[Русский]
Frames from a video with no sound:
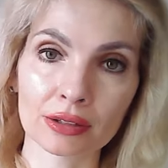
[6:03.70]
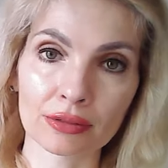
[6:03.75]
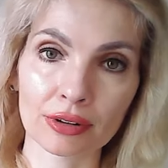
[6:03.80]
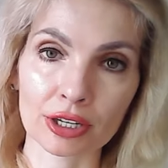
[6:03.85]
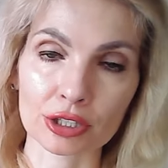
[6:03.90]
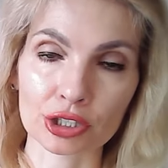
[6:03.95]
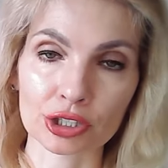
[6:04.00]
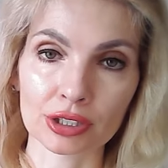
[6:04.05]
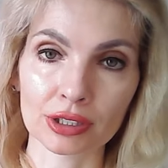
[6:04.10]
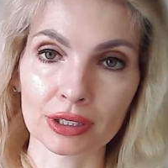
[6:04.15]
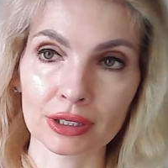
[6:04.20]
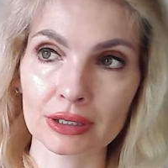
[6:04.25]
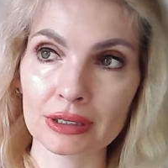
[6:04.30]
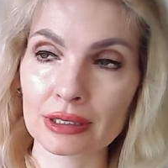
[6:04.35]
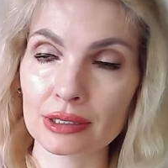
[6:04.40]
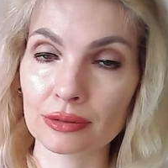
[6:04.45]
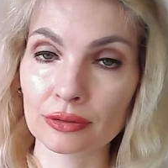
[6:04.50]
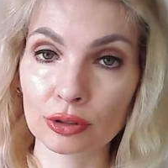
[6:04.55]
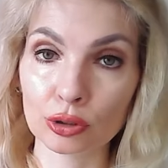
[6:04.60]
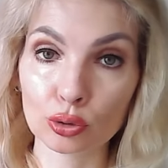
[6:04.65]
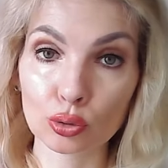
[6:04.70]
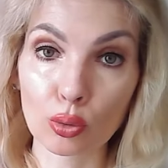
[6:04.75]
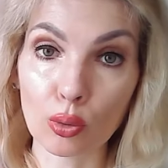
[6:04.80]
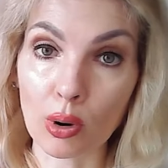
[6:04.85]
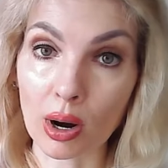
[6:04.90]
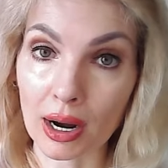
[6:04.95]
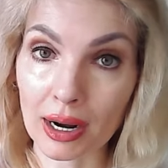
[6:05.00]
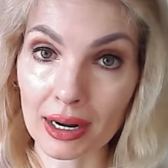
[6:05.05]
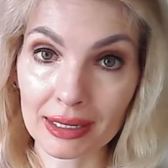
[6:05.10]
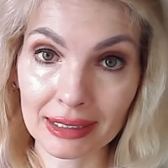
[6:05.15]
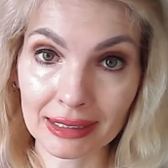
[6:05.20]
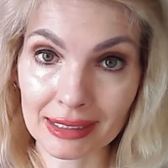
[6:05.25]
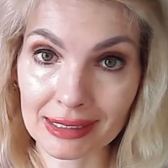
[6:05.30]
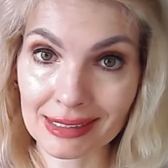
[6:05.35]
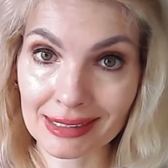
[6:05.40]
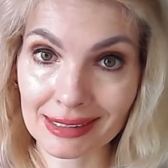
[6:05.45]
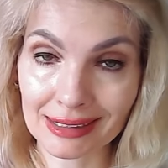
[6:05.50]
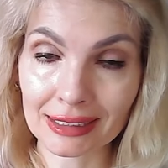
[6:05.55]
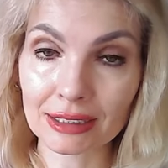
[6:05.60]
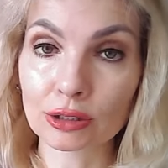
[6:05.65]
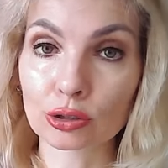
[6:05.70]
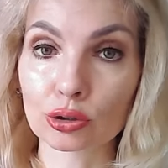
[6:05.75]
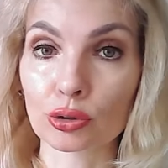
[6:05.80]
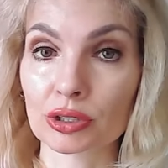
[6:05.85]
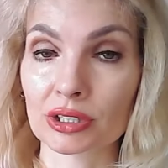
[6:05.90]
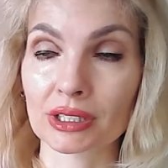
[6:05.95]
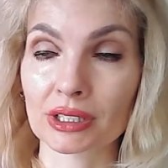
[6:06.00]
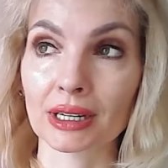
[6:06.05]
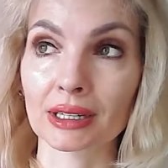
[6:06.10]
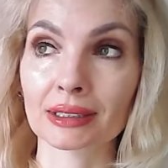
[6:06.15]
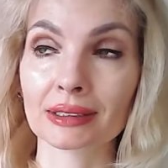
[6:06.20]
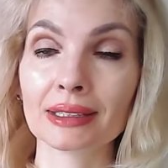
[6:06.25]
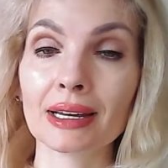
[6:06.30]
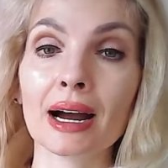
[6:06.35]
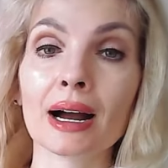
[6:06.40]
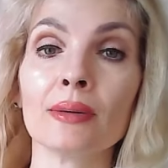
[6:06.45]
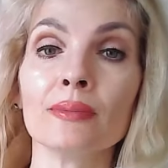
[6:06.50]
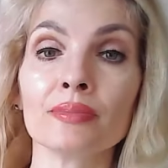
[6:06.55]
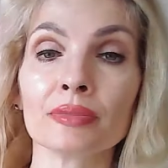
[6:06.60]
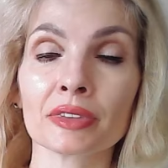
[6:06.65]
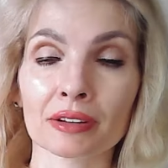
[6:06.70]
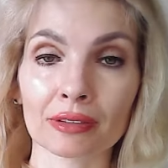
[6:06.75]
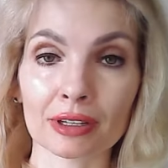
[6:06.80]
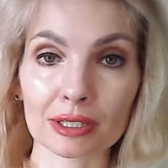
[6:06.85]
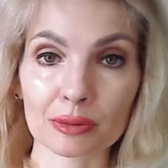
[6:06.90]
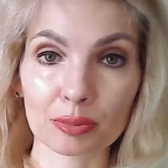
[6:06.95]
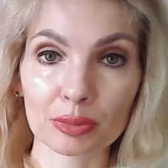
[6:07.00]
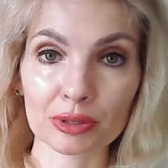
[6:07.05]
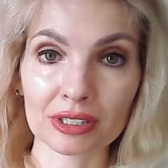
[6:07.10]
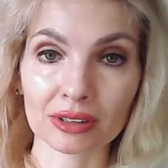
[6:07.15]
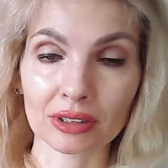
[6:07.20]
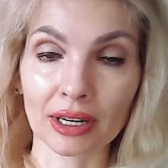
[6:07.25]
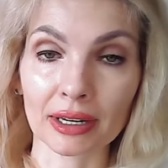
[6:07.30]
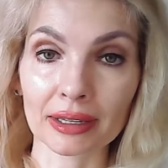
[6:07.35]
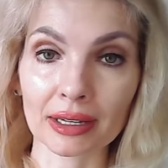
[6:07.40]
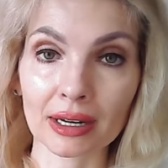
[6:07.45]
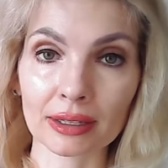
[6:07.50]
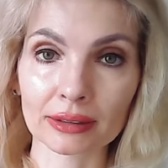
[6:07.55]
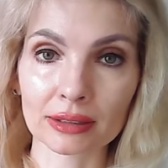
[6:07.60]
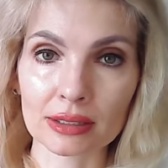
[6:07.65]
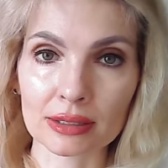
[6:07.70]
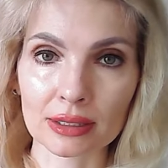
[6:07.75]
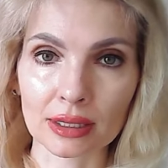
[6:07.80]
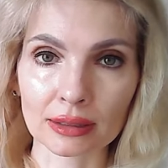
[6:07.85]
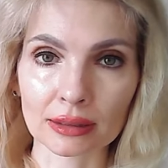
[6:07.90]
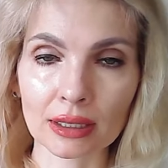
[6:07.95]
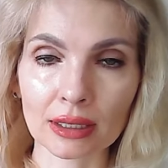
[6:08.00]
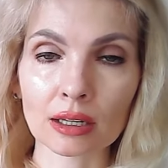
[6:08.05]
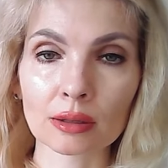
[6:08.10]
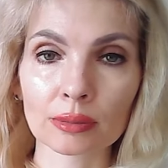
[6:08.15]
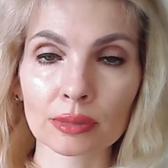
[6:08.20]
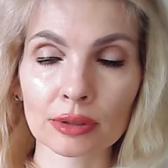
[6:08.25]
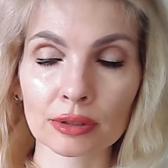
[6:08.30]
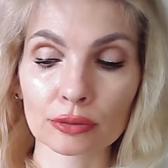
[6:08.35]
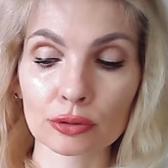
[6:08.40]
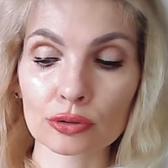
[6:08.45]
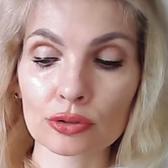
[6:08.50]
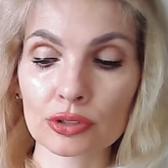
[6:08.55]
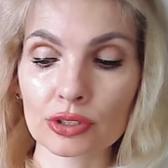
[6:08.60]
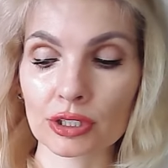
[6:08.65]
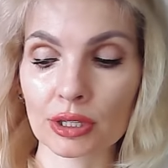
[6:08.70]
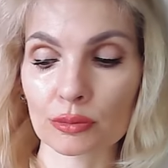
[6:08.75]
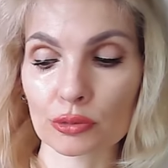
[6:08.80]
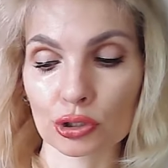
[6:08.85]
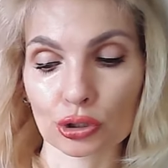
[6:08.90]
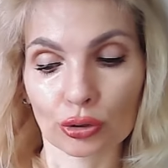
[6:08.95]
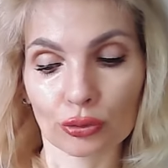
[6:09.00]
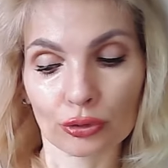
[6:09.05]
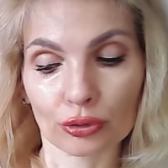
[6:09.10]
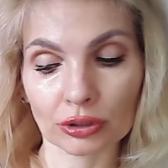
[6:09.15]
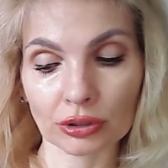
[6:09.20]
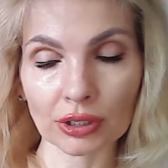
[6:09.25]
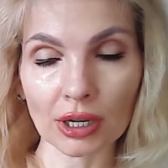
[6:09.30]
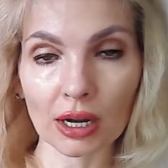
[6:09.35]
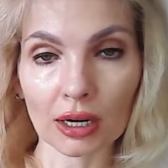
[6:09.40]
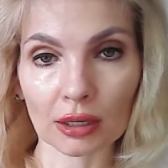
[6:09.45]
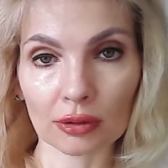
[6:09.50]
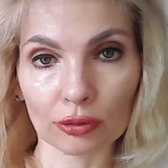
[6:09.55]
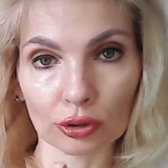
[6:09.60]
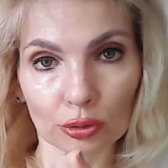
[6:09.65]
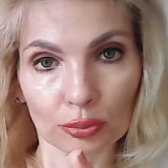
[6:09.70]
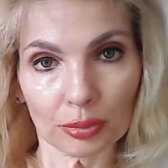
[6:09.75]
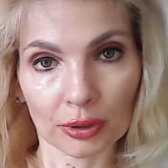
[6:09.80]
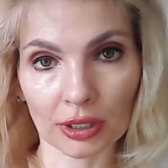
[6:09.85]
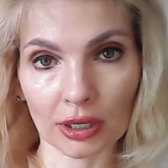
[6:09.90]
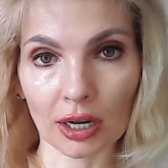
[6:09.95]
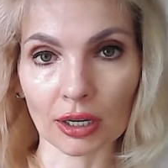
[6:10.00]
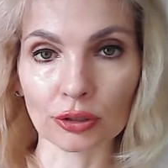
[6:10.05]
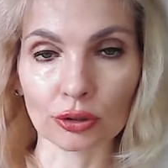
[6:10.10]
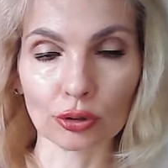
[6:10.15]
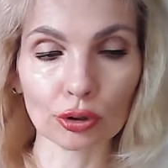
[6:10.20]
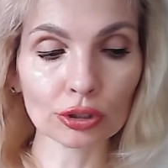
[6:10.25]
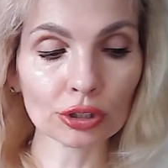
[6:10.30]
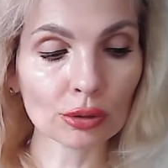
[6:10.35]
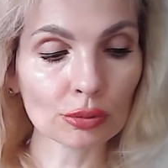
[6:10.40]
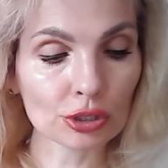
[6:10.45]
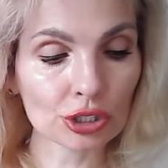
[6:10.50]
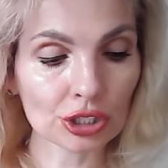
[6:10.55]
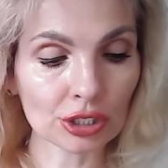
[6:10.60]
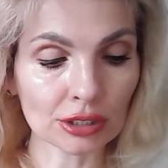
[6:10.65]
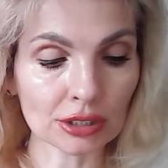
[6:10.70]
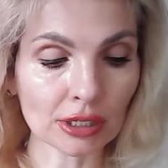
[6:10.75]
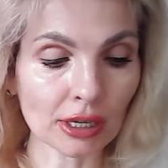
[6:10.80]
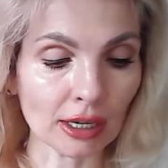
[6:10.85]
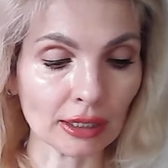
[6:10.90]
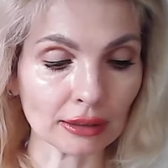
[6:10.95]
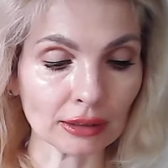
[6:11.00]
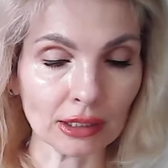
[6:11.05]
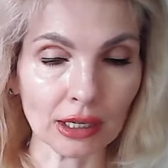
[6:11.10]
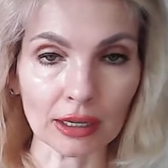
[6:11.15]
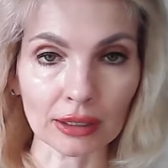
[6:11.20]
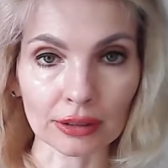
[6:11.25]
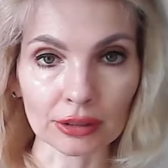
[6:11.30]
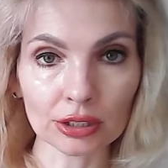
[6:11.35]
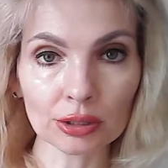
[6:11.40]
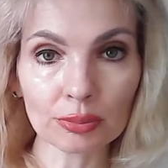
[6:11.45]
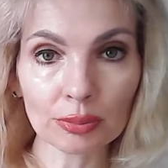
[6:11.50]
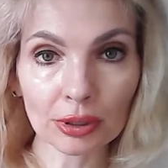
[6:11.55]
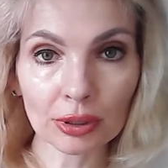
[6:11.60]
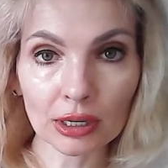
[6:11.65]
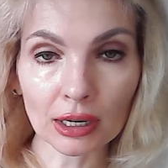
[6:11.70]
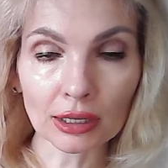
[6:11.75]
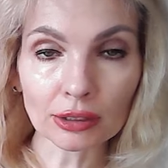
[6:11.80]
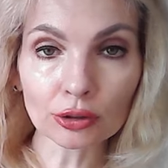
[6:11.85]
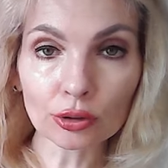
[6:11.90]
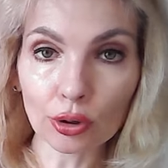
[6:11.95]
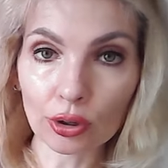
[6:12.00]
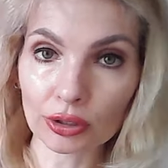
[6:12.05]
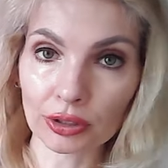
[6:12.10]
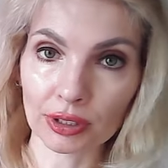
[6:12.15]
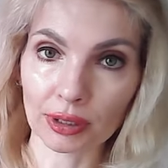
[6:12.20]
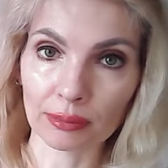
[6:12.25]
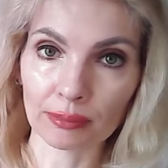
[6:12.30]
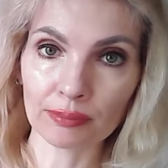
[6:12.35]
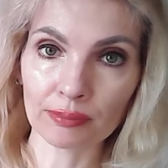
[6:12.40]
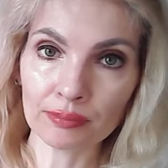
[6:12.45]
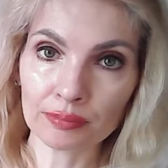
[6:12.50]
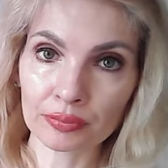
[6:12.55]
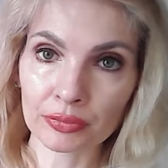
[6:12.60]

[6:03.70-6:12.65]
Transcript: вашей индивидуальности, то есть когда вас постоянно задалбливают тем, что вот так вот по канонам жить, а так не по канонам.